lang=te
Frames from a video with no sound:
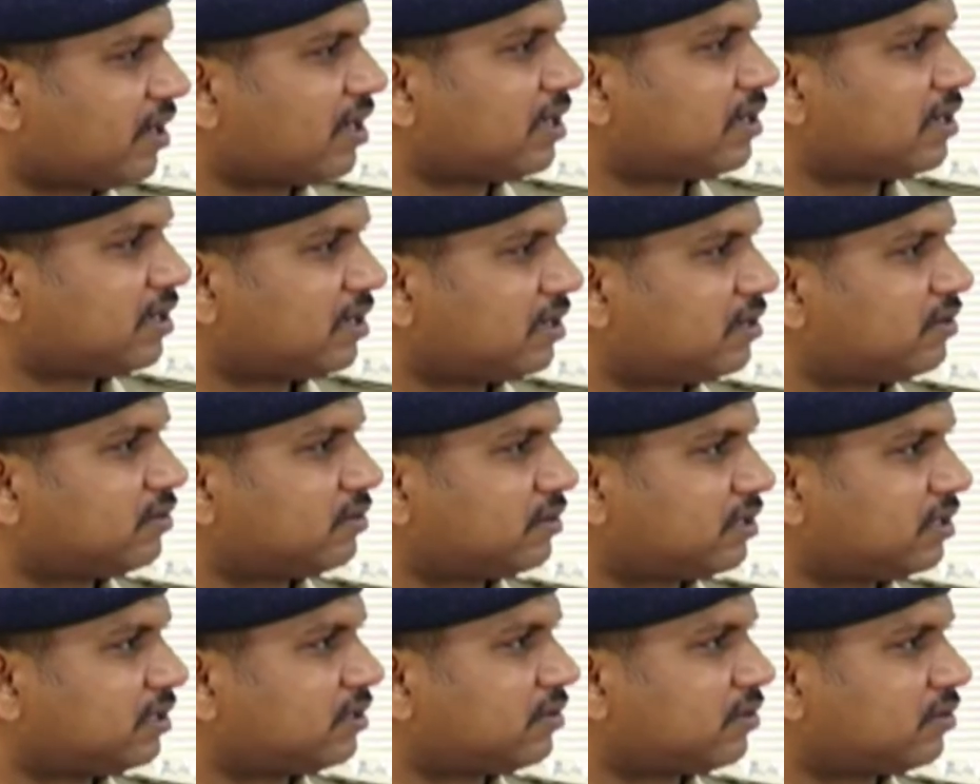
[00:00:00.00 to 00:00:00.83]
ఫైవ్ హండ్రెడ్
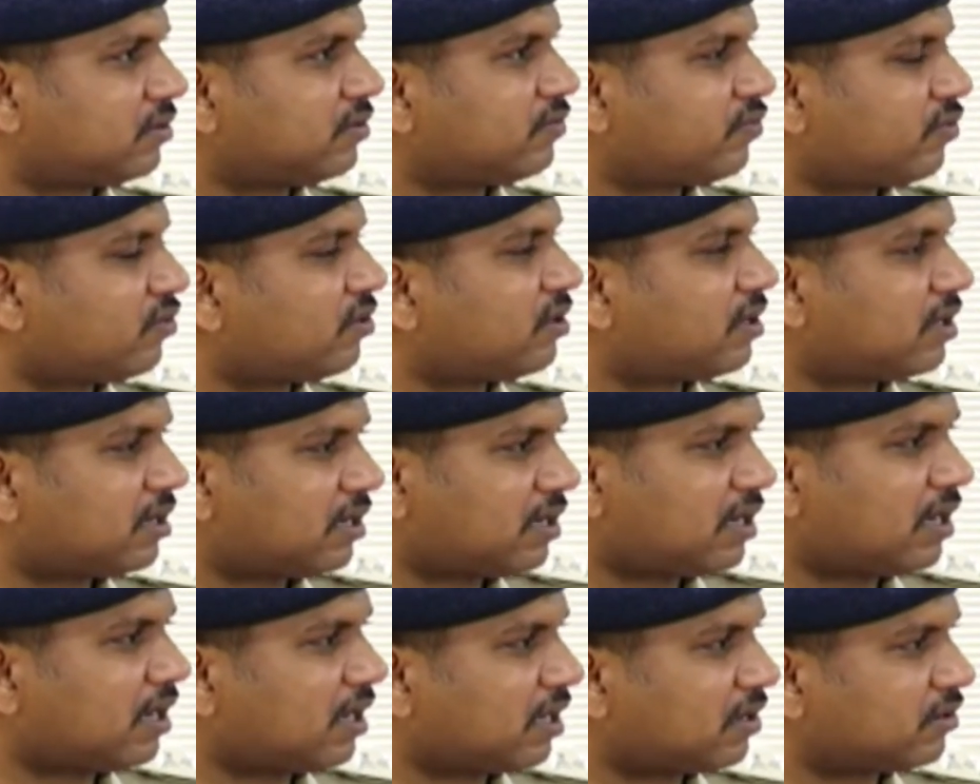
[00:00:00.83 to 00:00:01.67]
త్రీ థౌజండ్ ఫోర్
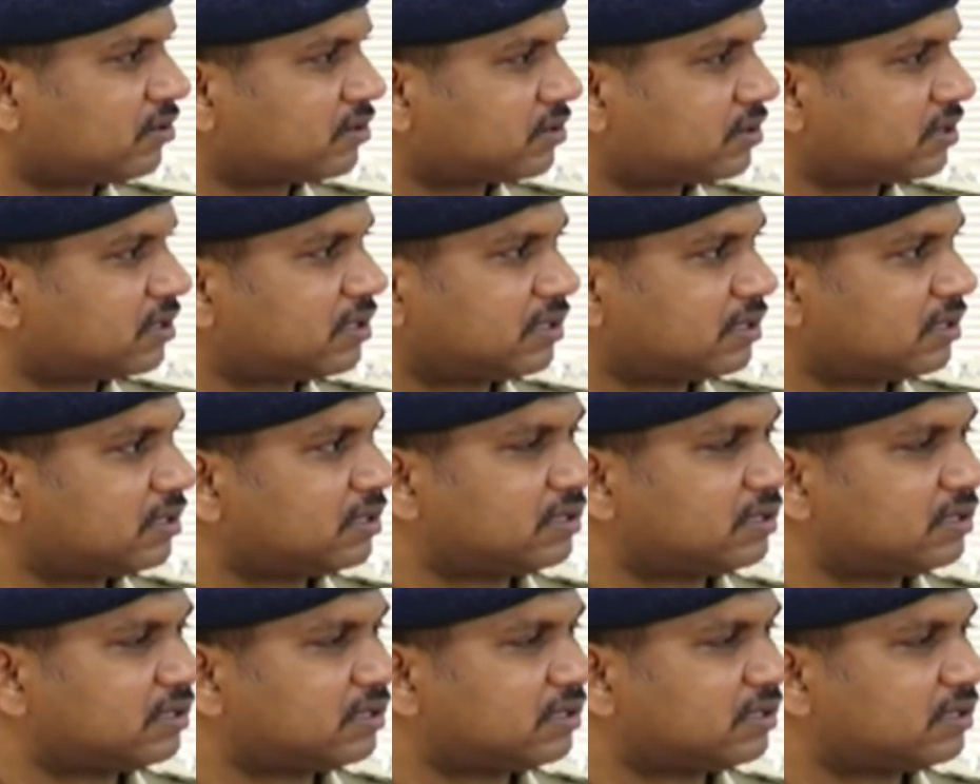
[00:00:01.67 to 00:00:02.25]
హండ్రెడ్ అలాగే వస్తుంది